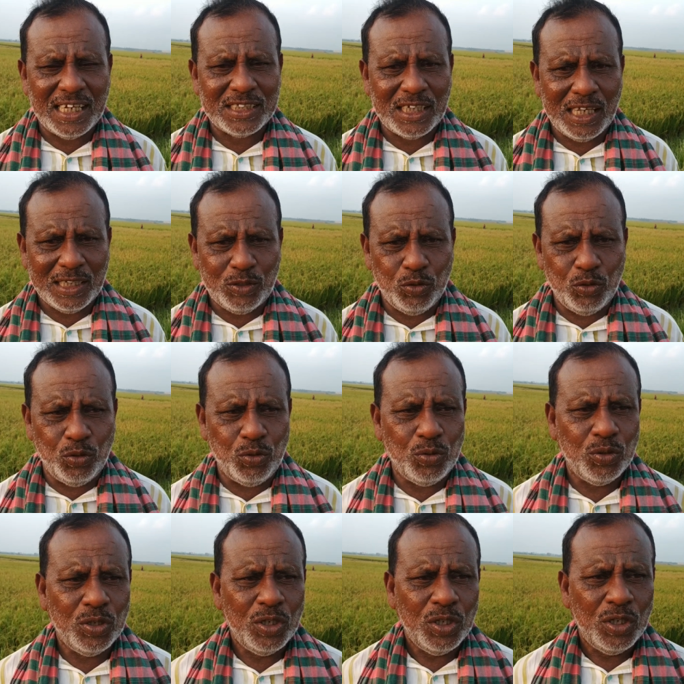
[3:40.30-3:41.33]
সাধু
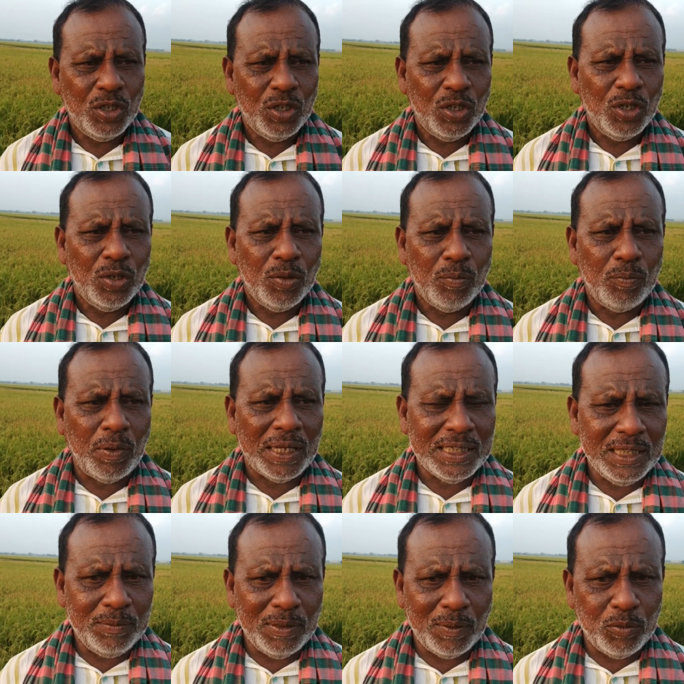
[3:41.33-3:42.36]

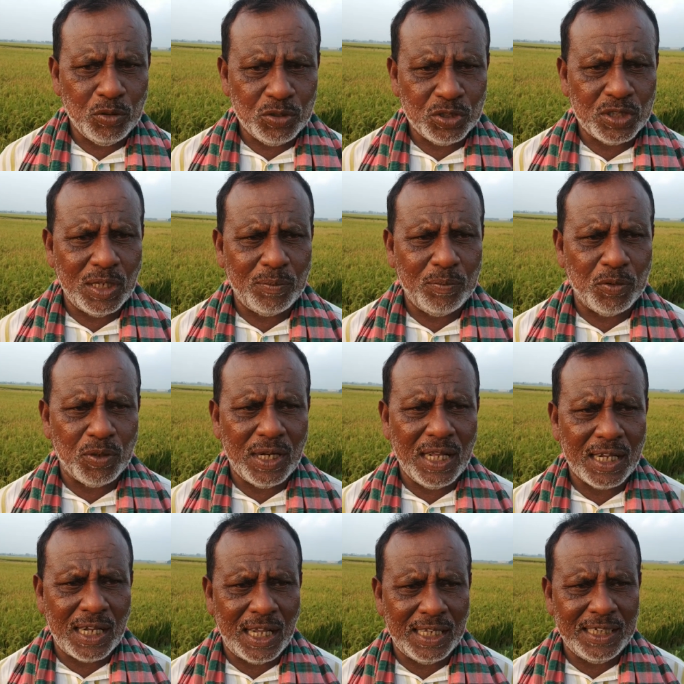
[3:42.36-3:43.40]
পানি ব্যবস্থাপনা
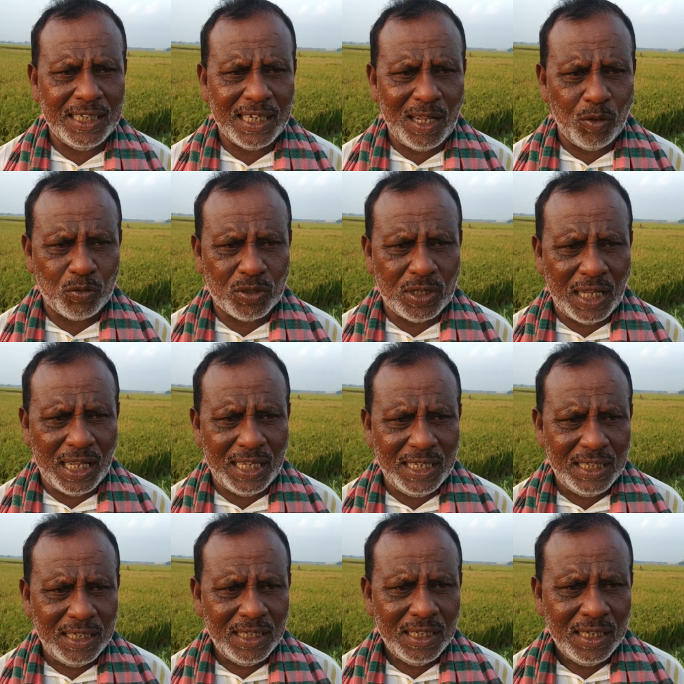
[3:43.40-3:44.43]
খালের আওতায়
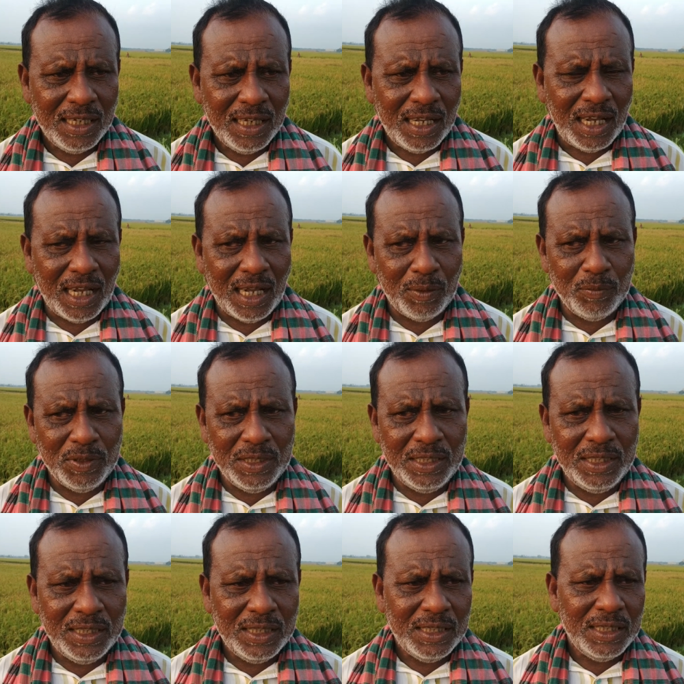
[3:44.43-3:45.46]
আমি
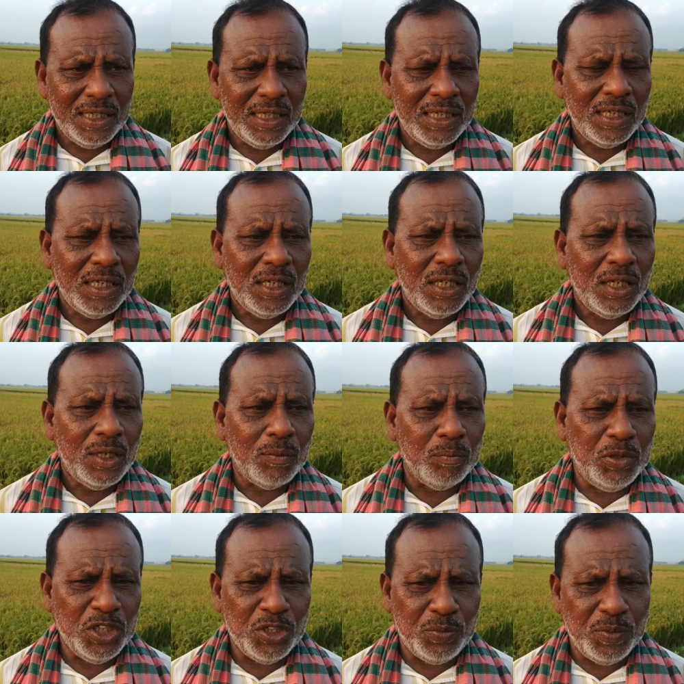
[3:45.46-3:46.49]

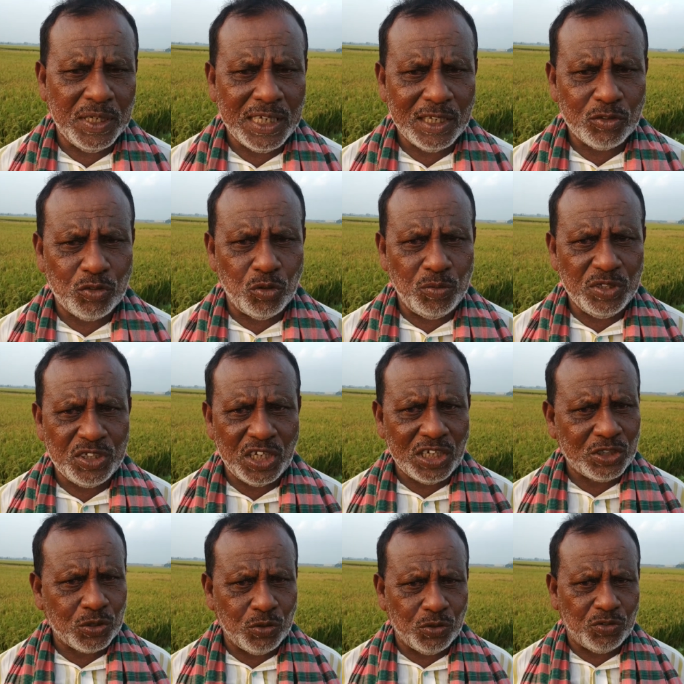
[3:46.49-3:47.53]
বিশ বিঘা জমি
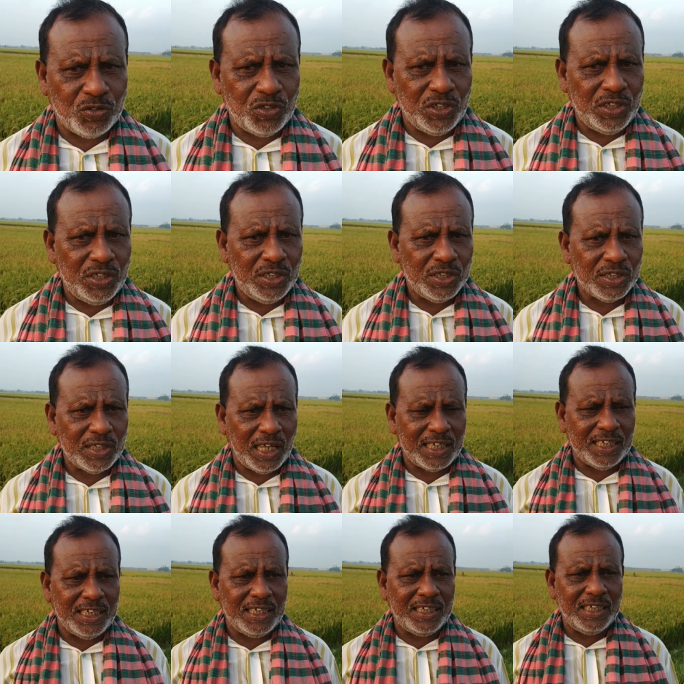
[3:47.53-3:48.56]
চাষ করছি
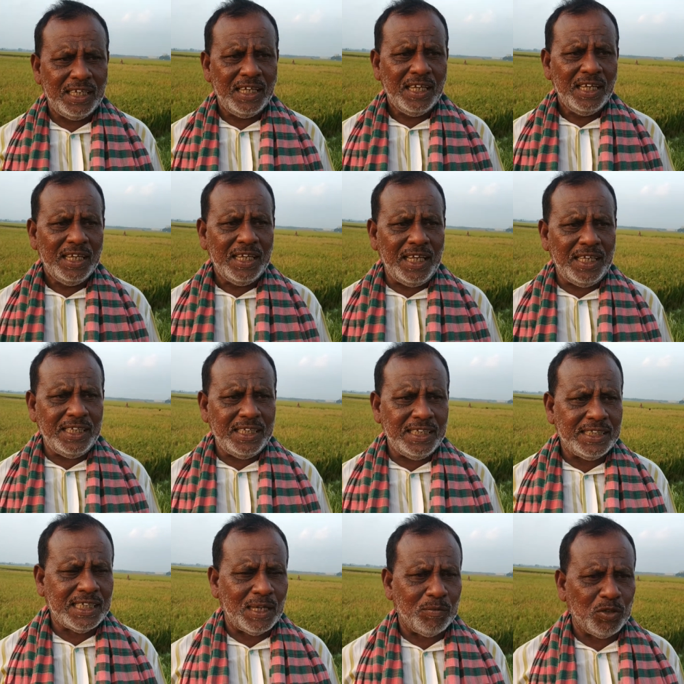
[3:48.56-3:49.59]
ধানের এই
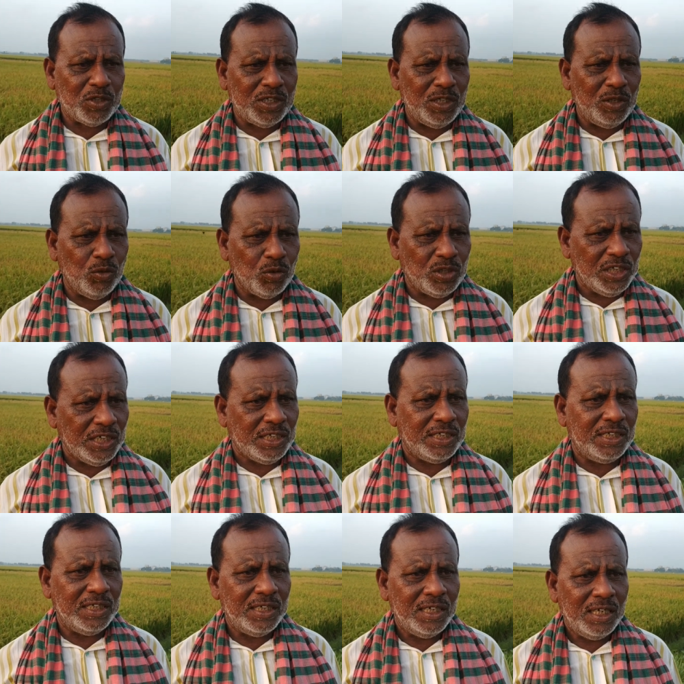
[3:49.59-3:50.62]
ইসামতি নদীর
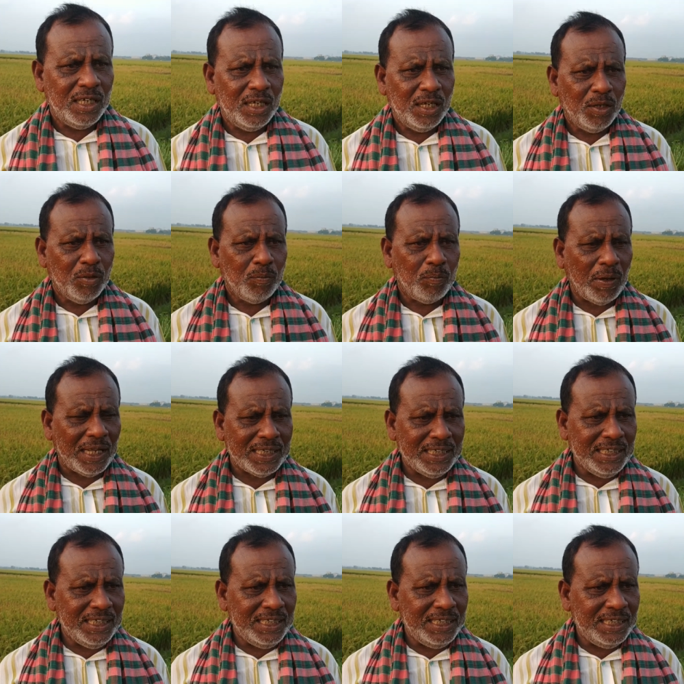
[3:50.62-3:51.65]

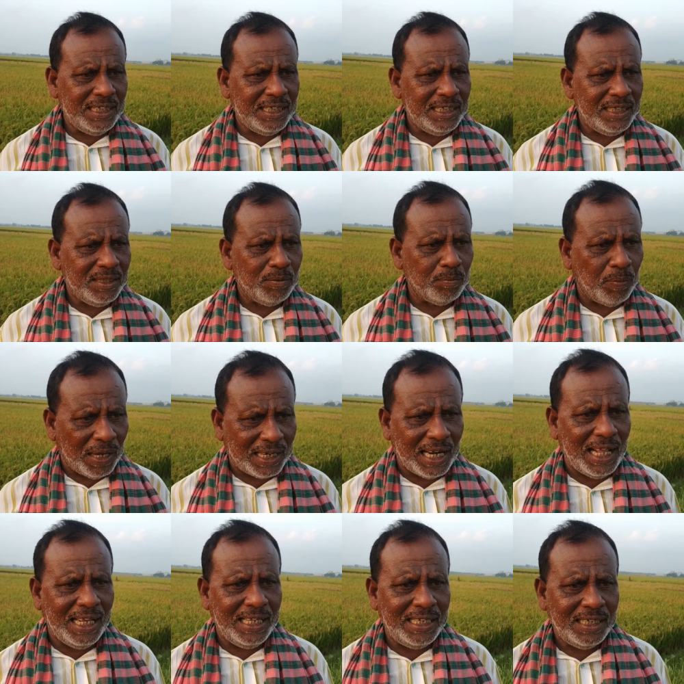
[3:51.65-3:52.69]
পানি
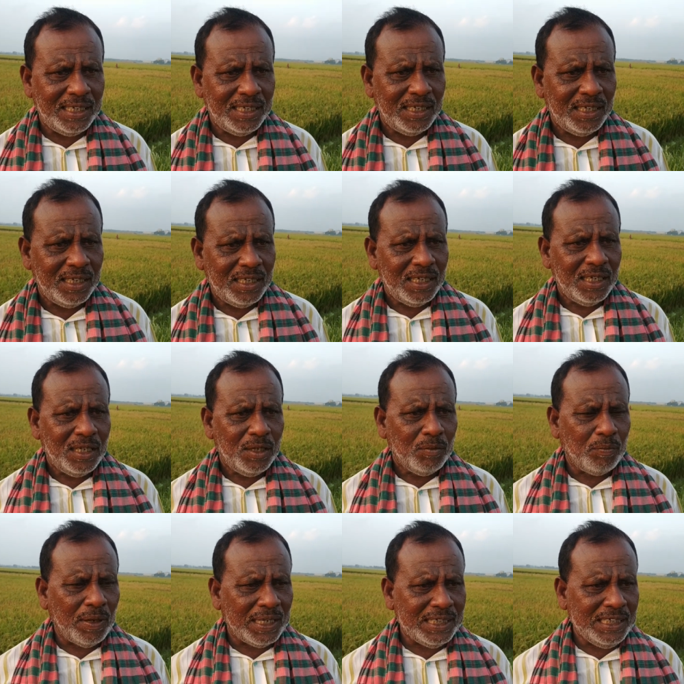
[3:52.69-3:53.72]
বাড়ায়
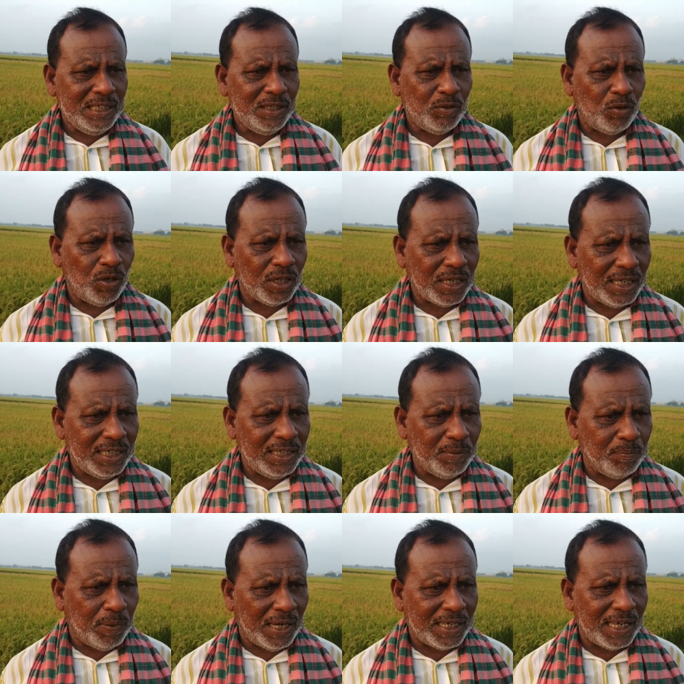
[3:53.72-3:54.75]
পানি অকালে
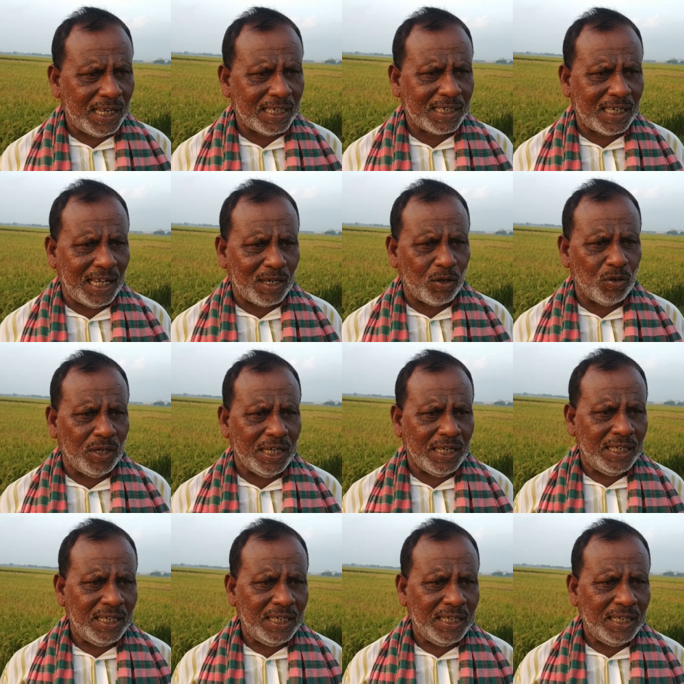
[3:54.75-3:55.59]
বাড়ার কারণে